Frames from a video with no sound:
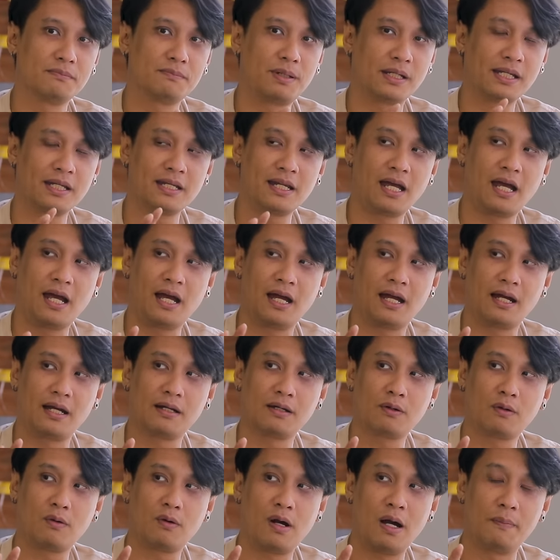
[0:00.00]
พัฒนา
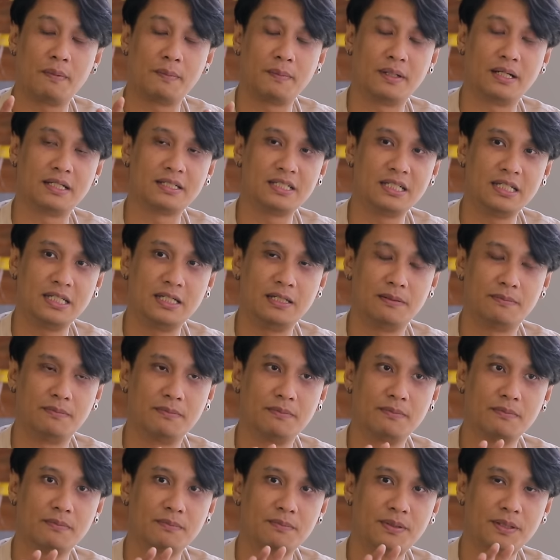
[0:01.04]
ความเป็นมืออาชีพ
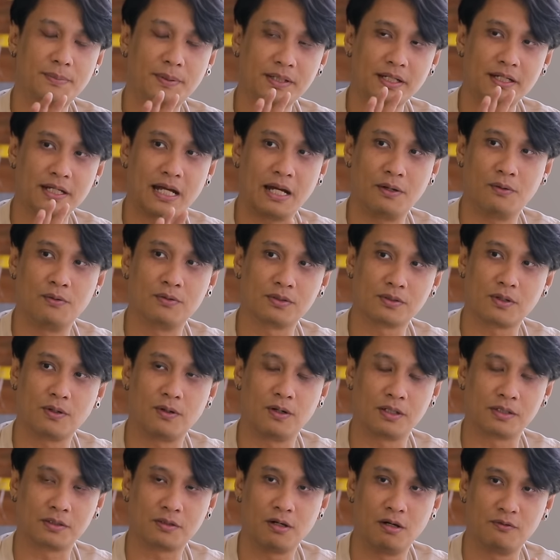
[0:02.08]
เพื่อพัฒนาองค์ก
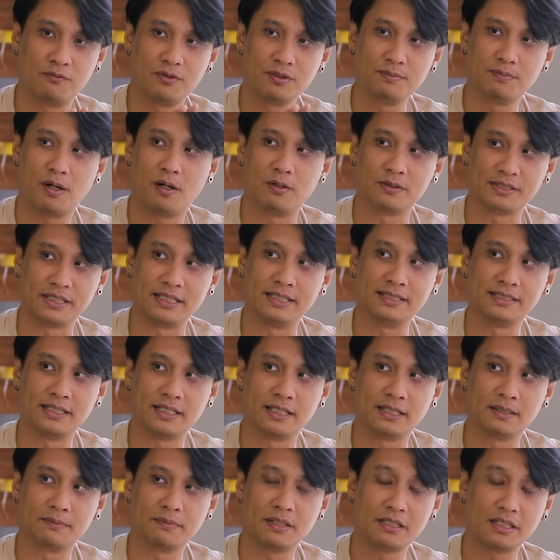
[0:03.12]
รของฟุตบอลจริ
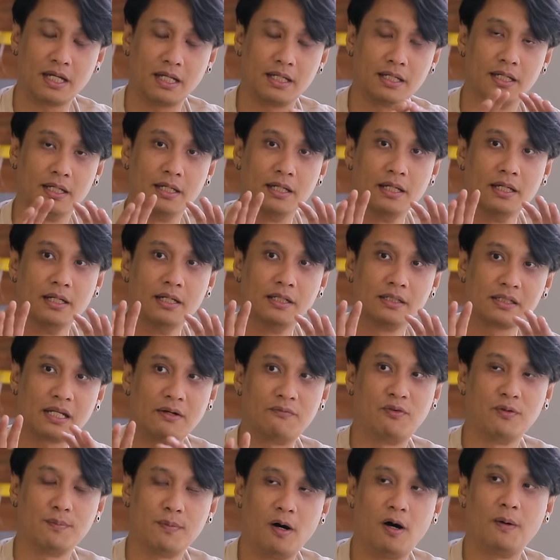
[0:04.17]
ง ๆ ไม่ใช่
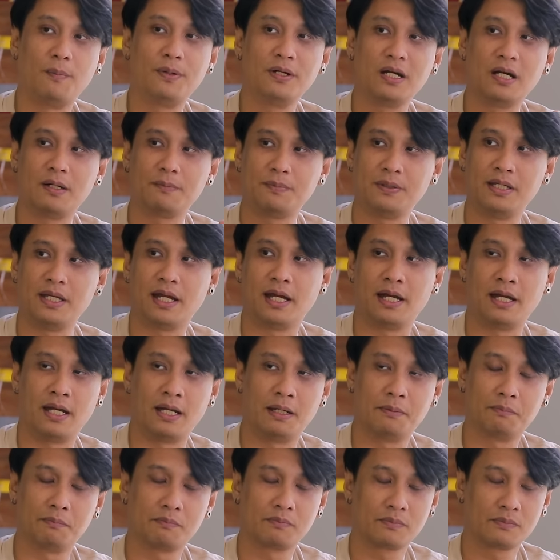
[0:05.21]
ทำฟุตบอลเพื่อ PR
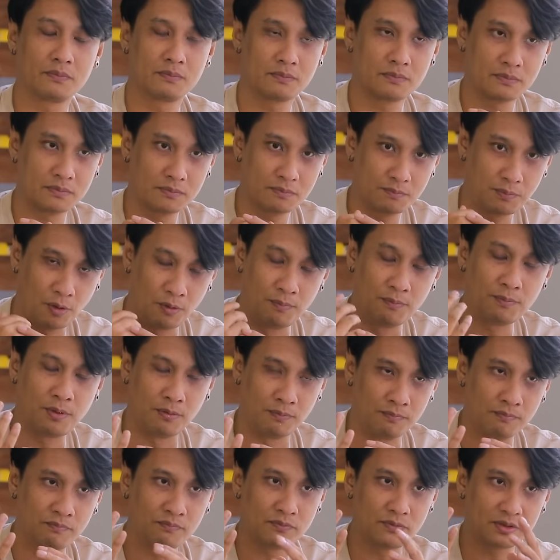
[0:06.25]
ผมผ
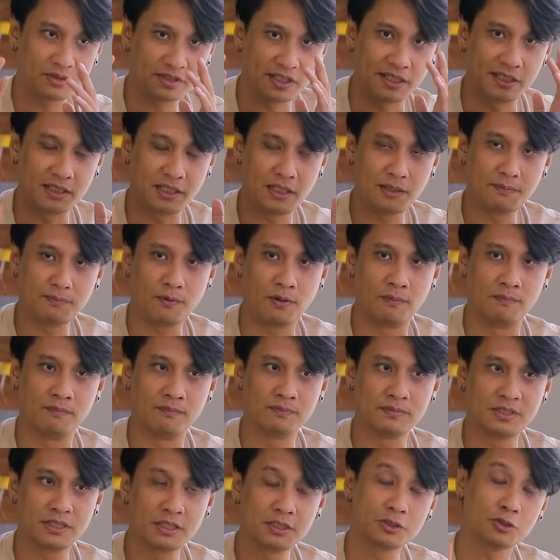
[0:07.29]
มสิ่งที่ผม
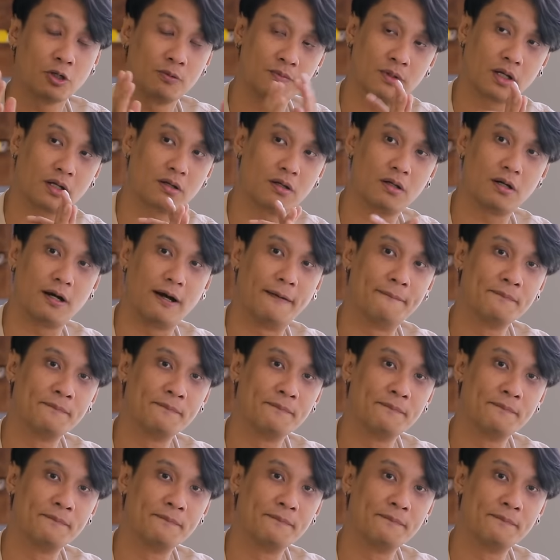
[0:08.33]
ชื่นชมแล้วก็